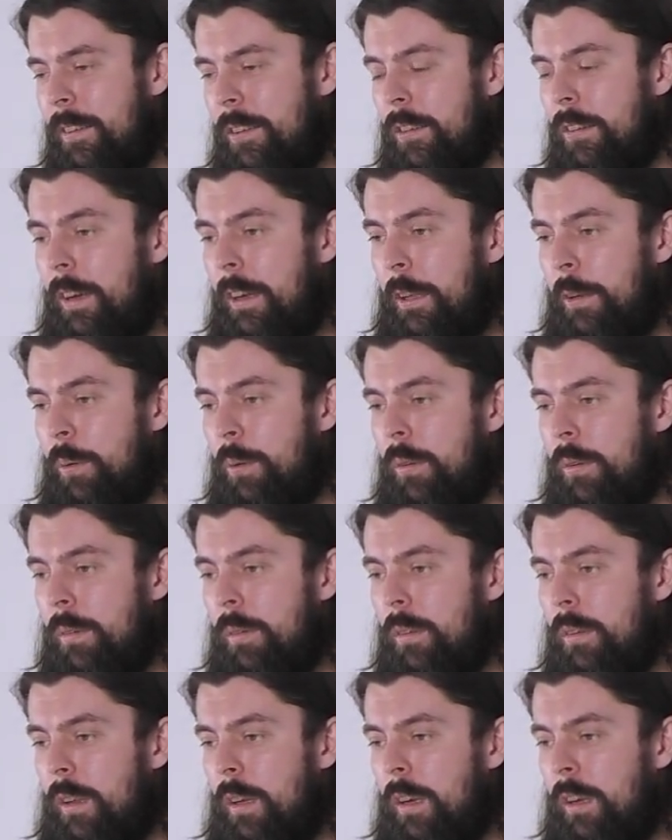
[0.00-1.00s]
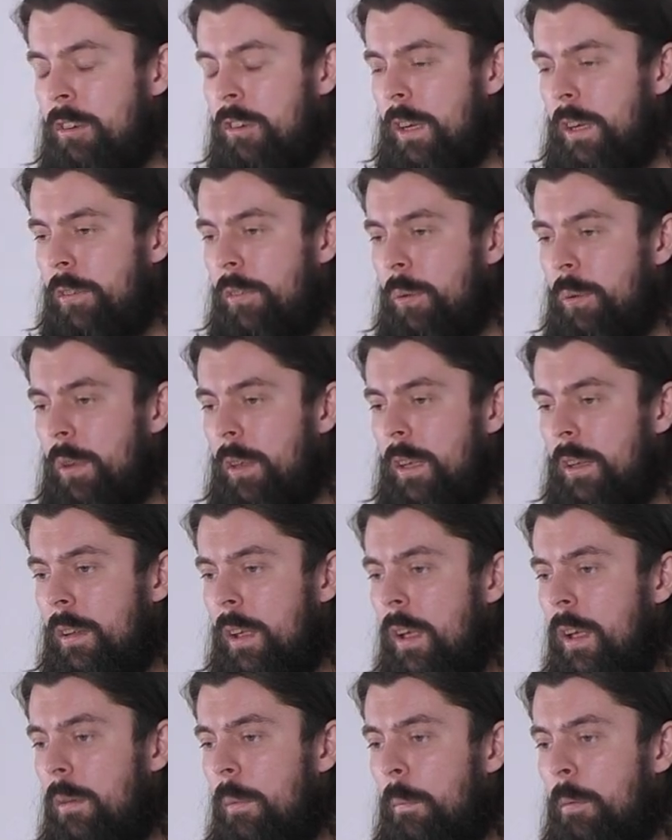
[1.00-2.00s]
к сожалению или к счастью, нет.
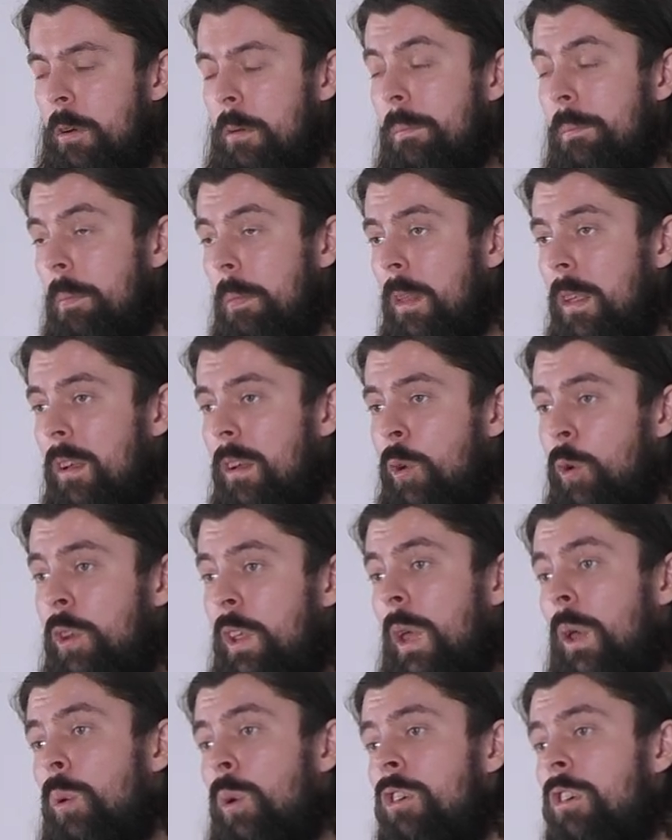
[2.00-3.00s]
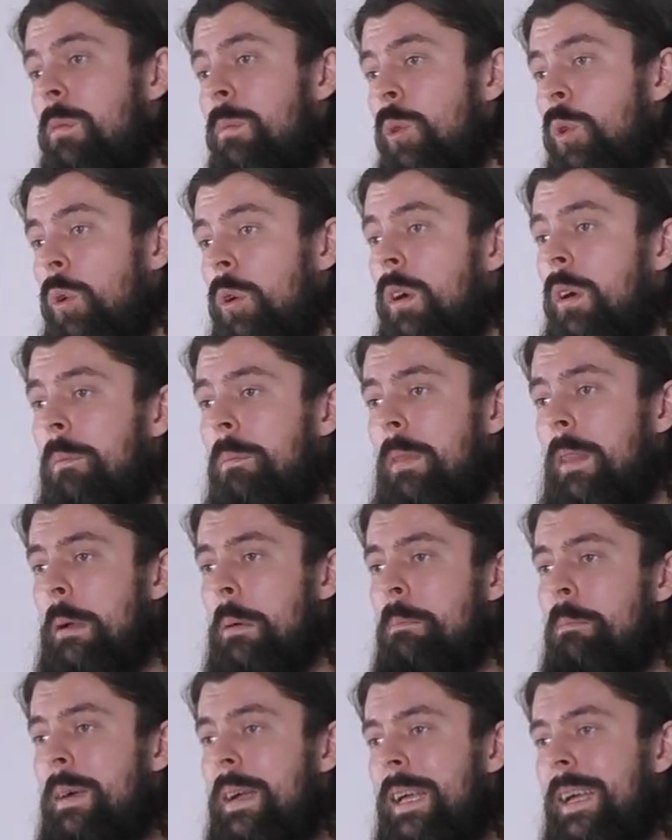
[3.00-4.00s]
В общем, людей очень много.
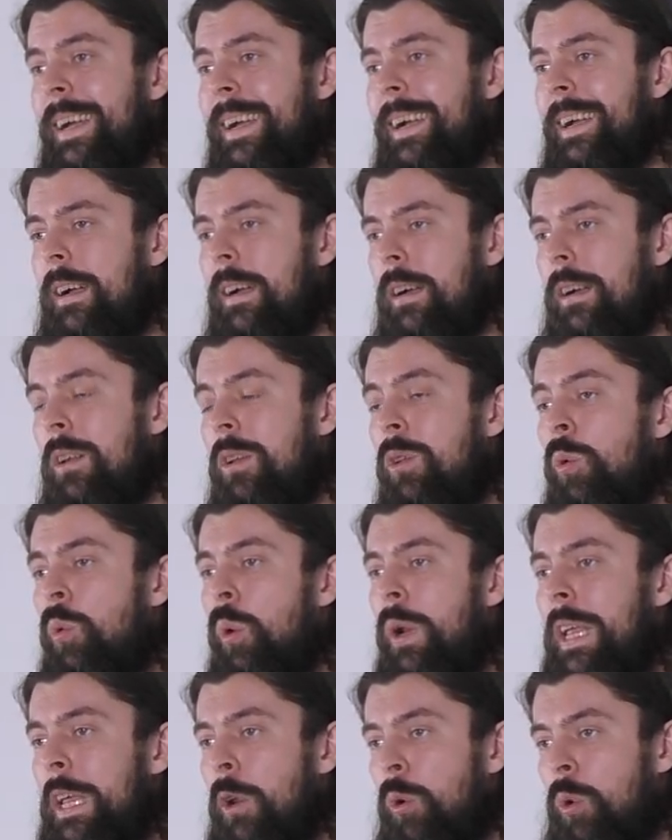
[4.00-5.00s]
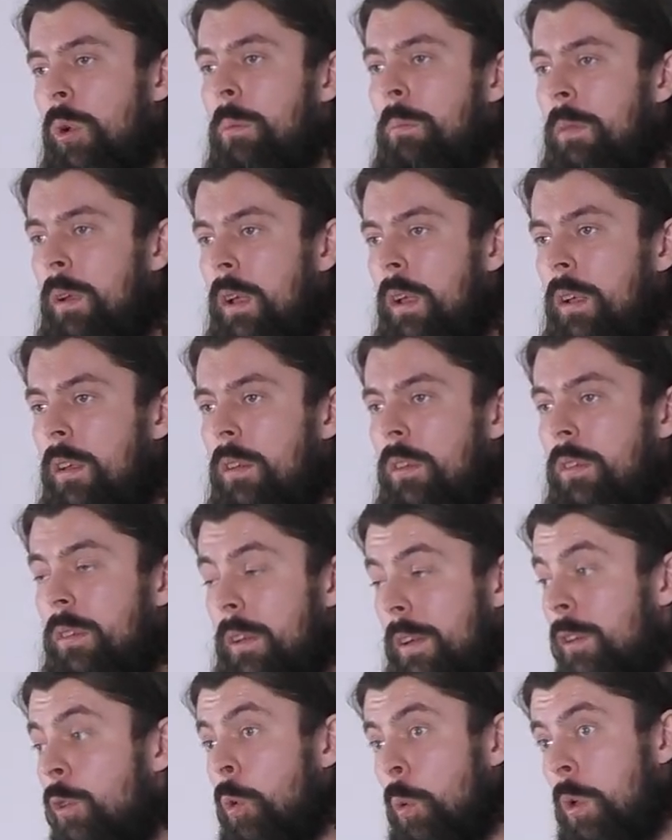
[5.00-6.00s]
Мы конкурируем
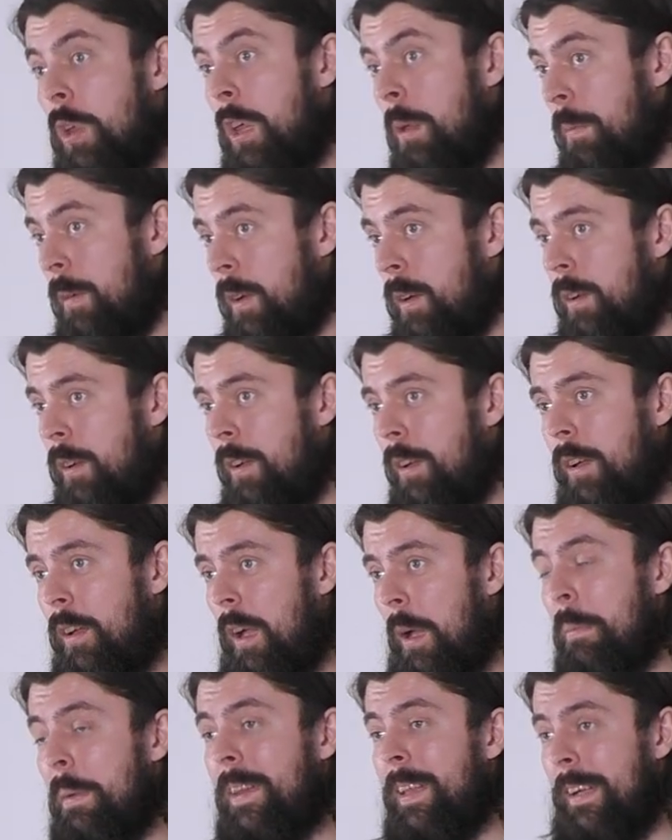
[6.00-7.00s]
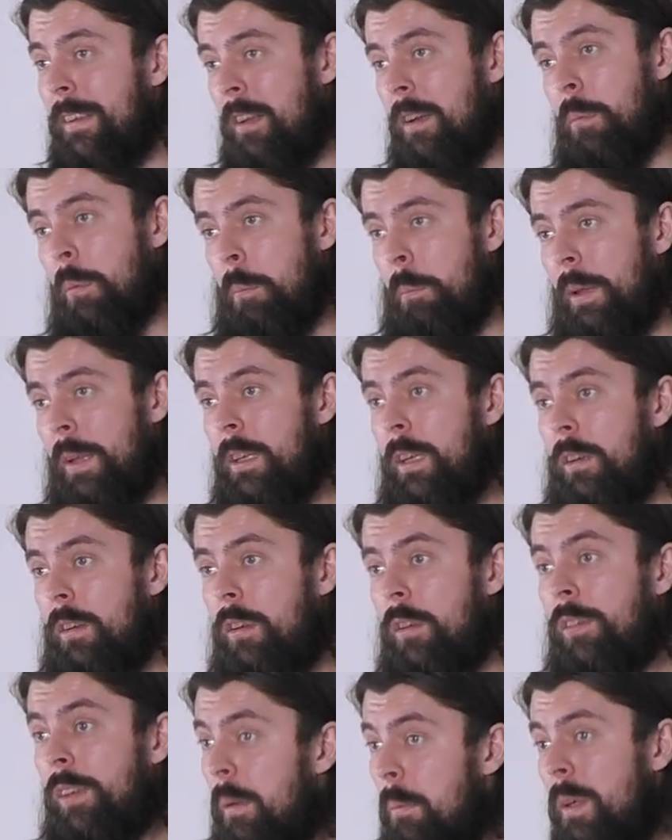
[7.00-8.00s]
с другими обитателями
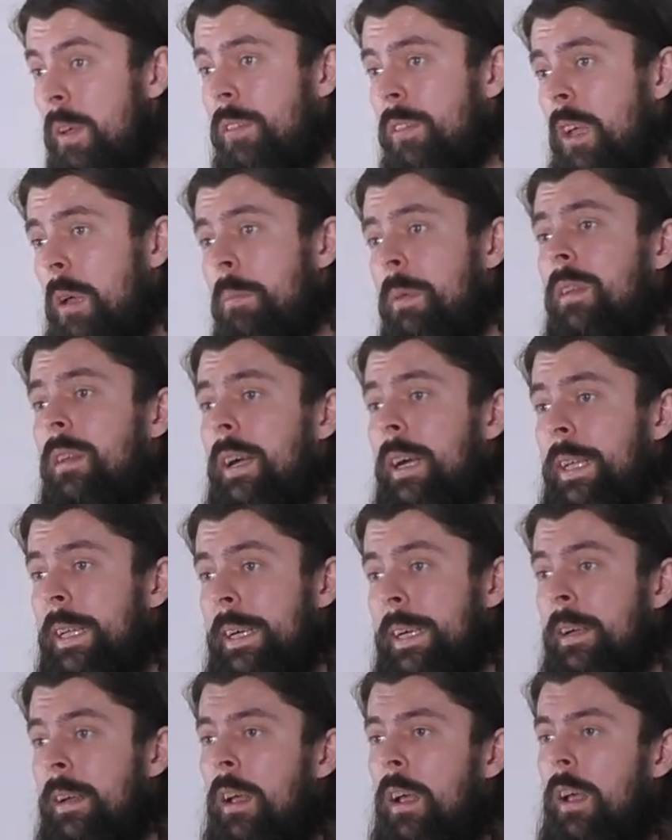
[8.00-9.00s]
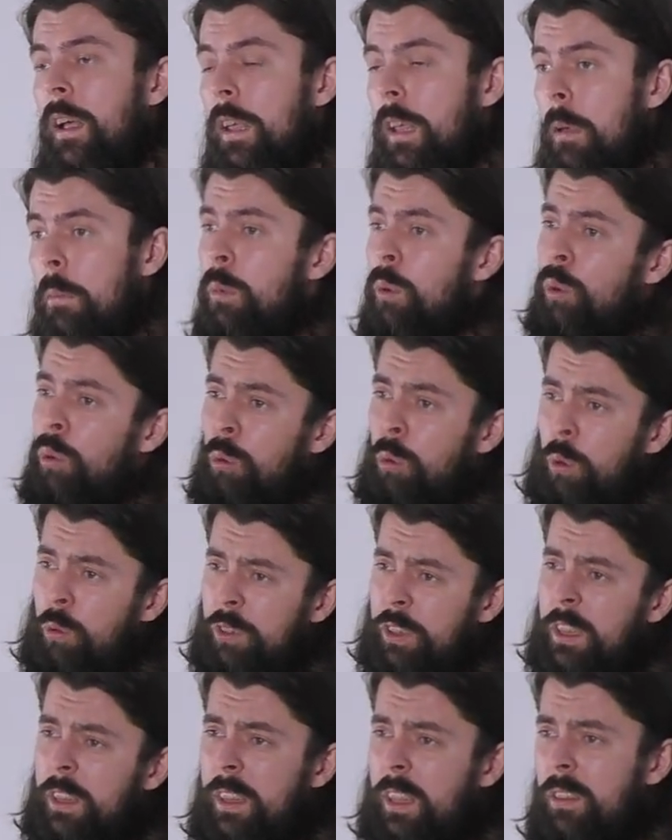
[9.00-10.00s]
планеты за место обитания. И,
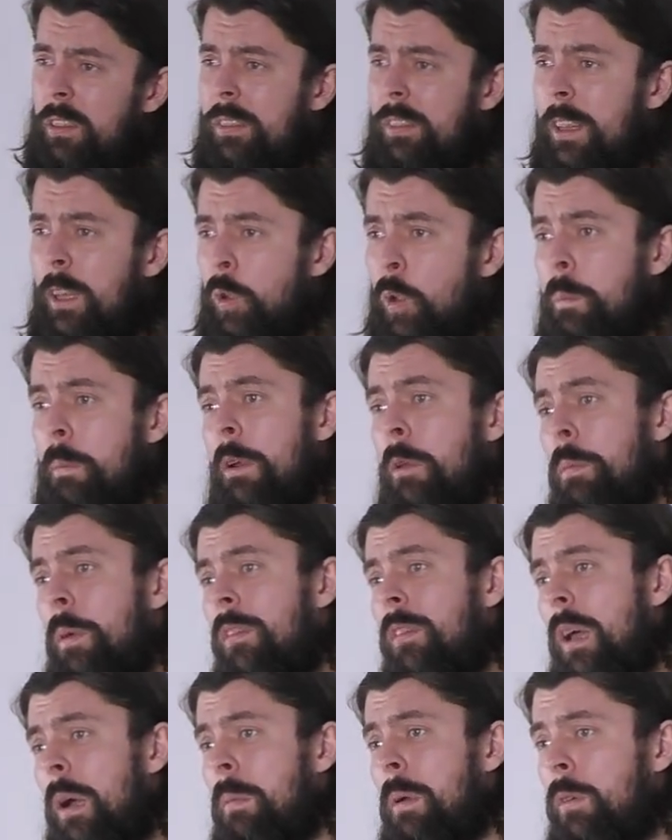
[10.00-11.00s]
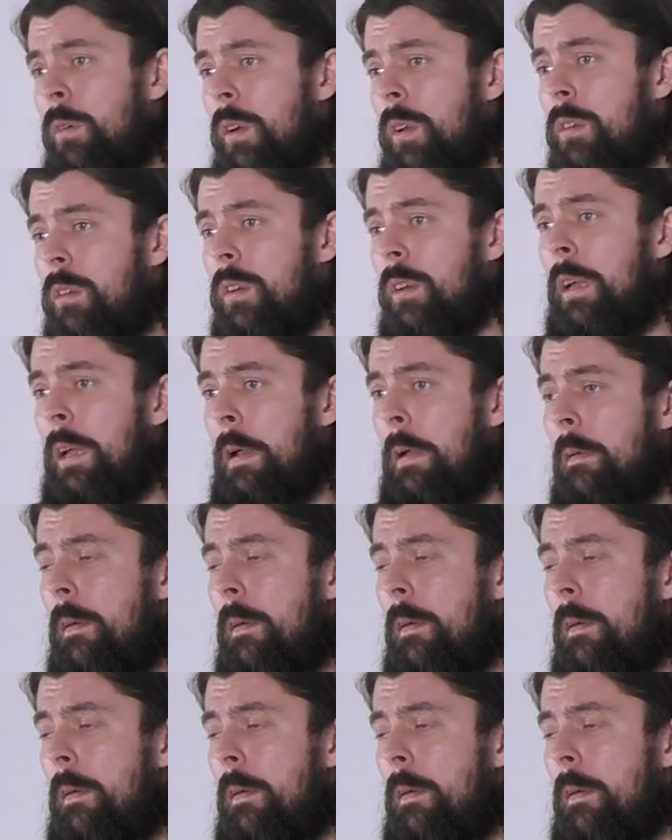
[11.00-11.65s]
безусловно, есть те, кто приспосабливается.